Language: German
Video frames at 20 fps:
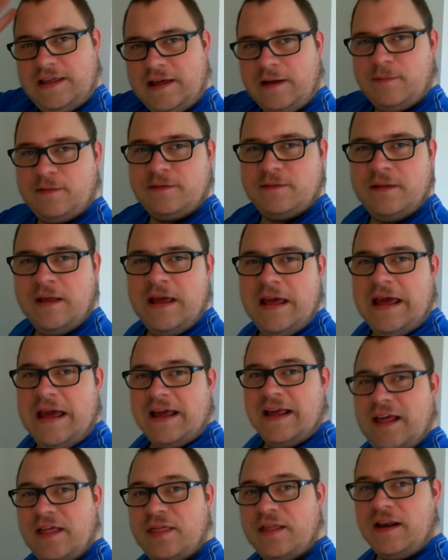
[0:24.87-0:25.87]
Hat,
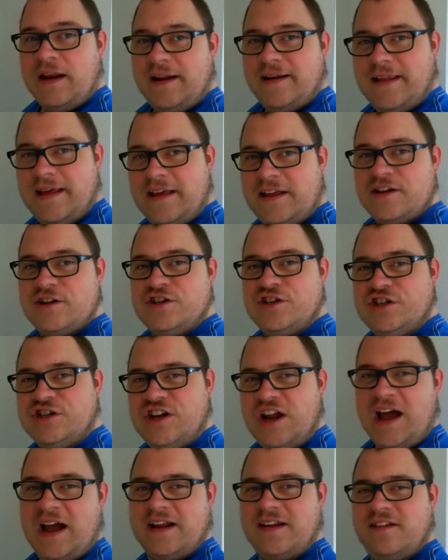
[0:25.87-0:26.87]
gestern hat echt
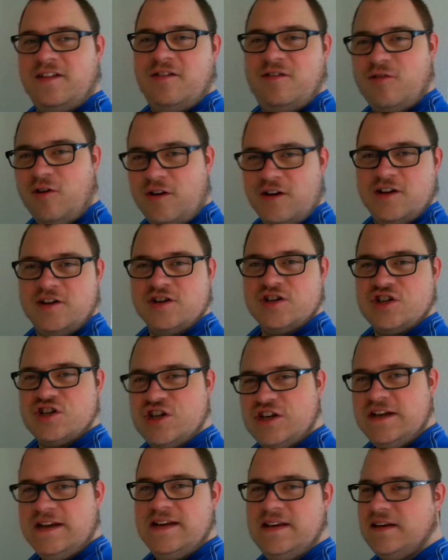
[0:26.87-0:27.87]
stark die Sonne
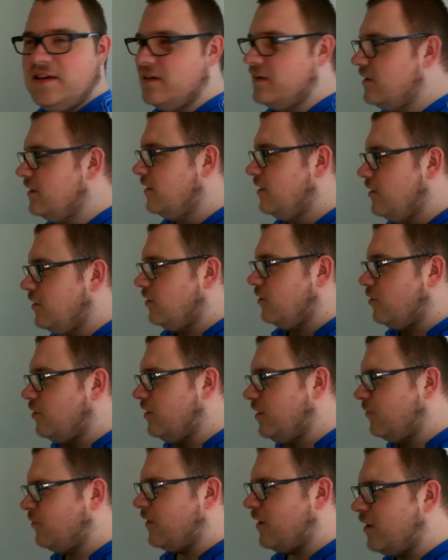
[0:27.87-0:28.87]
geschienen und
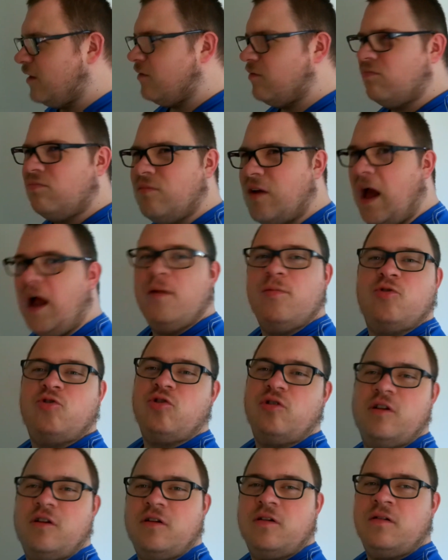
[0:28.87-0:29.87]
ich war eine halbe
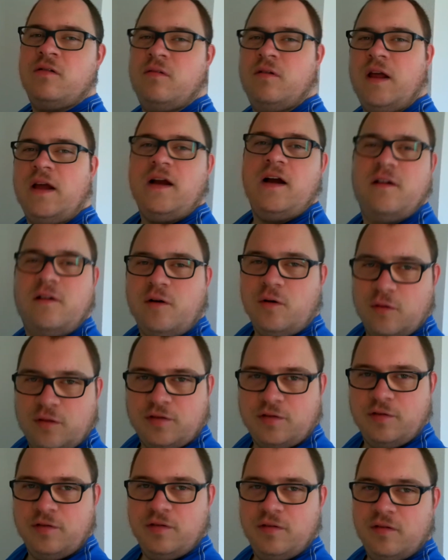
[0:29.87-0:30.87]
Stunde länger
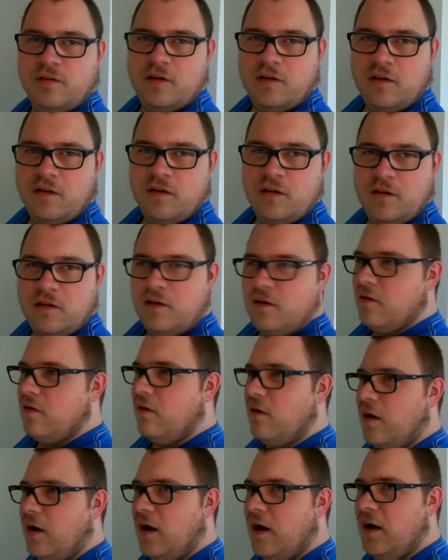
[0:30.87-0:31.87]
draußen
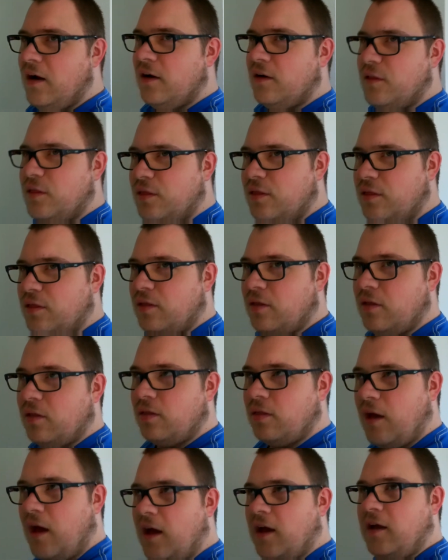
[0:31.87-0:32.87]
als
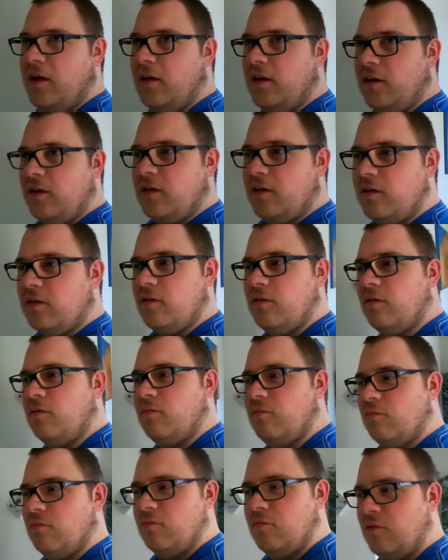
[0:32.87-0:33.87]
es eigentlich
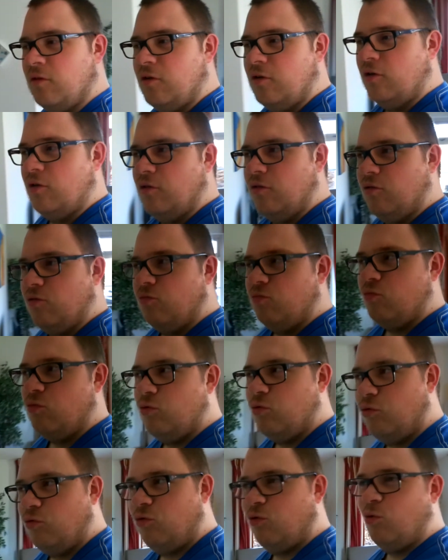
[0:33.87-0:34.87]

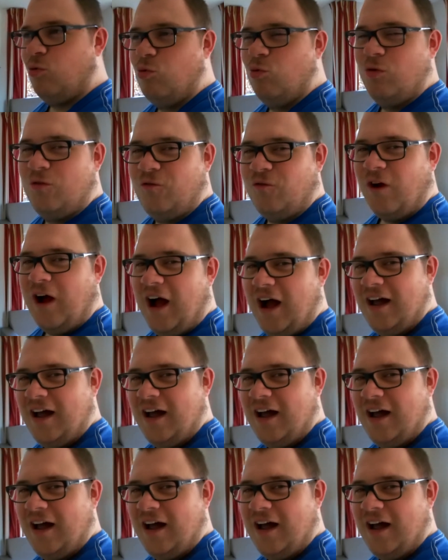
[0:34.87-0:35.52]
zu gut war.